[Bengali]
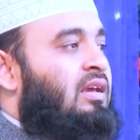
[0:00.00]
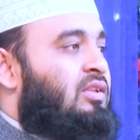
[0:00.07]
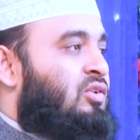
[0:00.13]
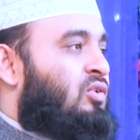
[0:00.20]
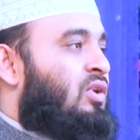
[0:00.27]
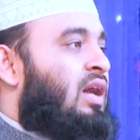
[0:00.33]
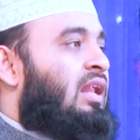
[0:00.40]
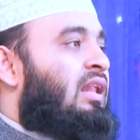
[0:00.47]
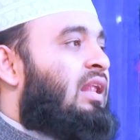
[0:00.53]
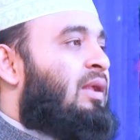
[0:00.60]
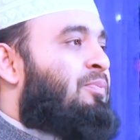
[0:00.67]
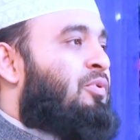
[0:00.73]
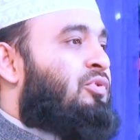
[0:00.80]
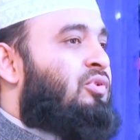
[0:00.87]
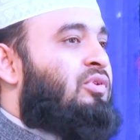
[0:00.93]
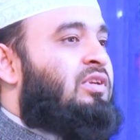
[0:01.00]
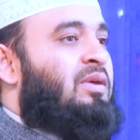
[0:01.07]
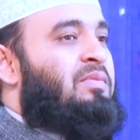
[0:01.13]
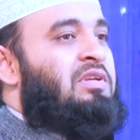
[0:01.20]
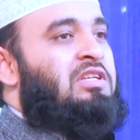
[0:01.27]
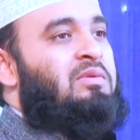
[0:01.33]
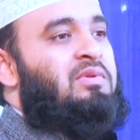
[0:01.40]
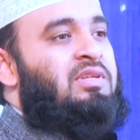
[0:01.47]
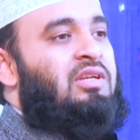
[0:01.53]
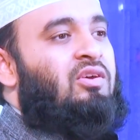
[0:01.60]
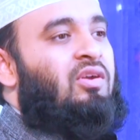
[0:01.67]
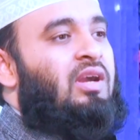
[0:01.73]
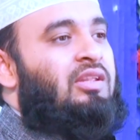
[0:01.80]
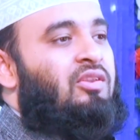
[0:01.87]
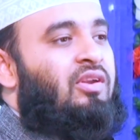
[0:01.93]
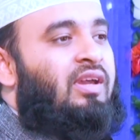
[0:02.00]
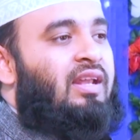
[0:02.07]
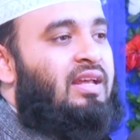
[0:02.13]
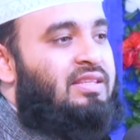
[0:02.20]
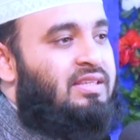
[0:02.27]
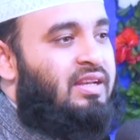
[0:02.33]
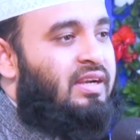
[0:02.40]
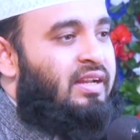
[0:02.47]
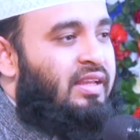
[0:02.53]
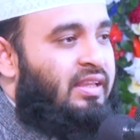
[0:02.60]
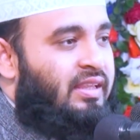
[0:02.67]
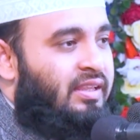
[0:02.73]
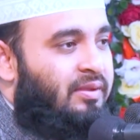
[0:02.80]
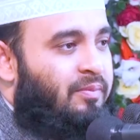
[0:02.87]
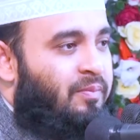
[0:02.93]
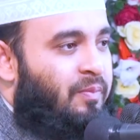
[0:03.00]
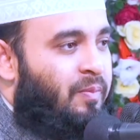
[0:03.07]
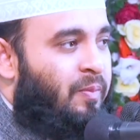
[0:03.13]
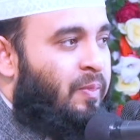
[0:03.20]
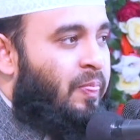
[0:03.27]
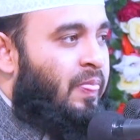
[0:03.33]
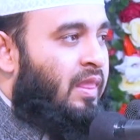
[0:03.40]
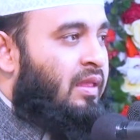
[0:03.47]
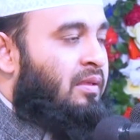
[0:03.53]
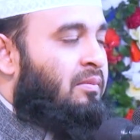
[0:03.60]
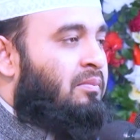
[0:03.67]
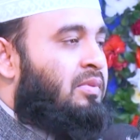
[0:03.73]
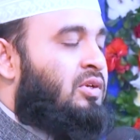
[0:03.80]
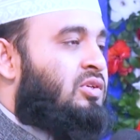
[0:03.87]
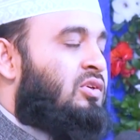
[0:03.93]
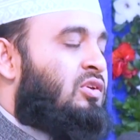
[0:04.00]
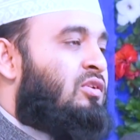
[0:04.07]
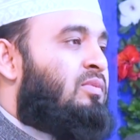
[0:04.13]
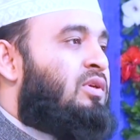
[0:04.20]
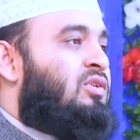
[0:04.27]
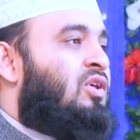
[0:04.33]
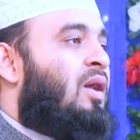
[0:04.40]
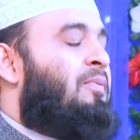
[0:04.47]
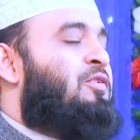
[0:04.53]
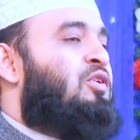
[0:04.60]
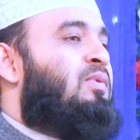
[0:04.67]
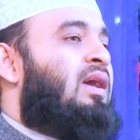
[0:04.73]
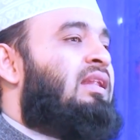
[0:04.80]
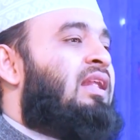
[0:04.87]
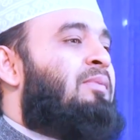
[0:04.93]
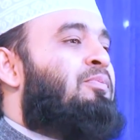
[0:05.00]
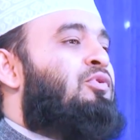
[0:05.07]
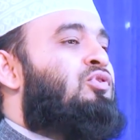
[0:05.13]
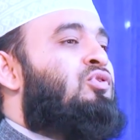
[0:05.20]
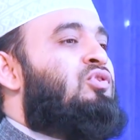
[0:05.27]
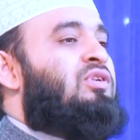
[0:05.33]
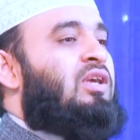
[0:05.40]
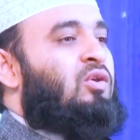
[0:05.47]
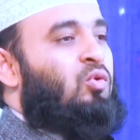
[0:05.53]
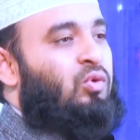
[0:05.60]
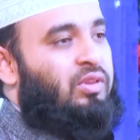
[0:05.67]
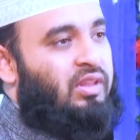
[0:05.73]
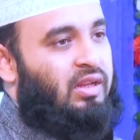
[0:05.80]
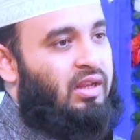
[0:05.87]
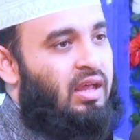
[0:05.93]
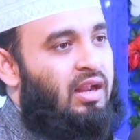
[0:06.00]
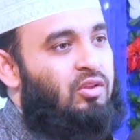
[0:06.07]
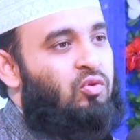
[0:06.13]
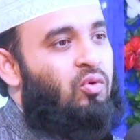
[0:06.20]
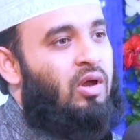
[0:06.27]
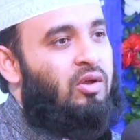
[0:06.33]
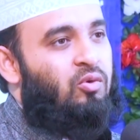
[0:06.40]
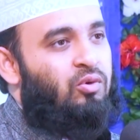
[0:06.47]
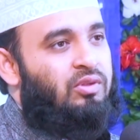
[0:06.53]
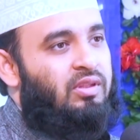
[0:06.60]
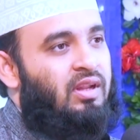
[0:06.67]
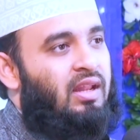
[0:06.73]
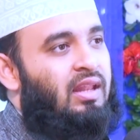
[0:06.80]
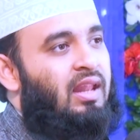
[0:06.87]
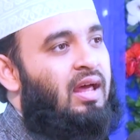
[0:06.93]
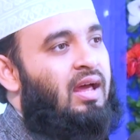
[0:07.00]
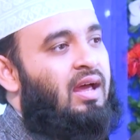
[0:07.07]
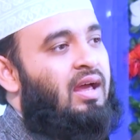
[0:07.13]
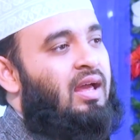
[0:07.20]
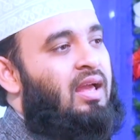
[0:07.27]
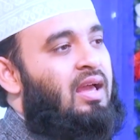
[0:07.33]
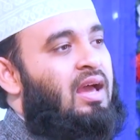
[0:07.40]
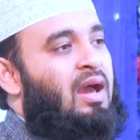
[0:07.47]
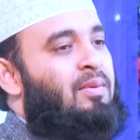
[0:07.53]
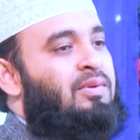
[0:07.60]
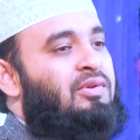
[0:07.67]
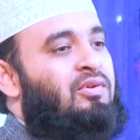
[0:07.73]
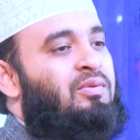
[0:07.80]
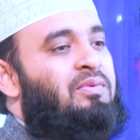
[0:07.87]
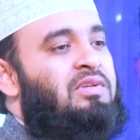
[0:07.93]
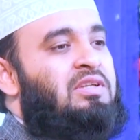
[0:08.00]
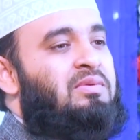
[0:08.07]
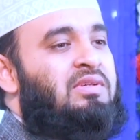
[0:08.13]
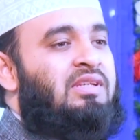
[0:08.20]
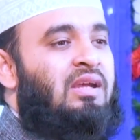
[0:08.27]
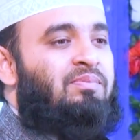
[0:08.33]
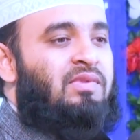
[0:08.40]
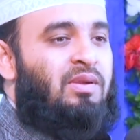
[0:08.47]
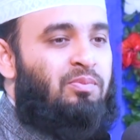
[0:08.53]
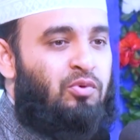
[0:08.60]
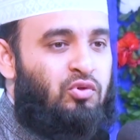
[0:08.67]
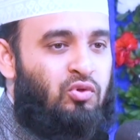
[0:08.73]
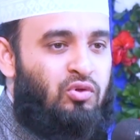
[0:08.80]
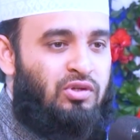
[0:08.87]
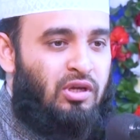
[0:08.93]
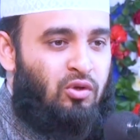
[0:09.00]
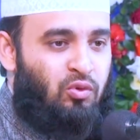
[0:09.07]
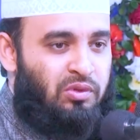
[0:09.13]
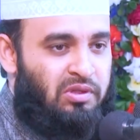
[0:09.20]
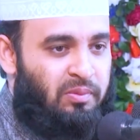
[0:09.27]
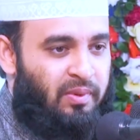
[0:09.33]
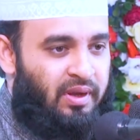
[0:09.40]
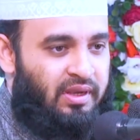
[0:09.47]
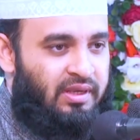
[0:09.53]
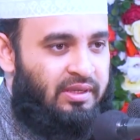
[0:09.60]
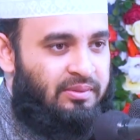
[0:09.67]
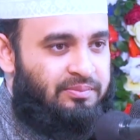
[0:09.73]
এজন্য আল্লাহর প্রশংসা বেশি বেশি করার দরকার আছে না নাই বিশ্বনবী সবসময় আল্লাহর প্রশংসা করতেন আর দোয়া করতেন আল্লাহ আমি যেন বেশি বেশি আপনার প্রশংসা করতে পারি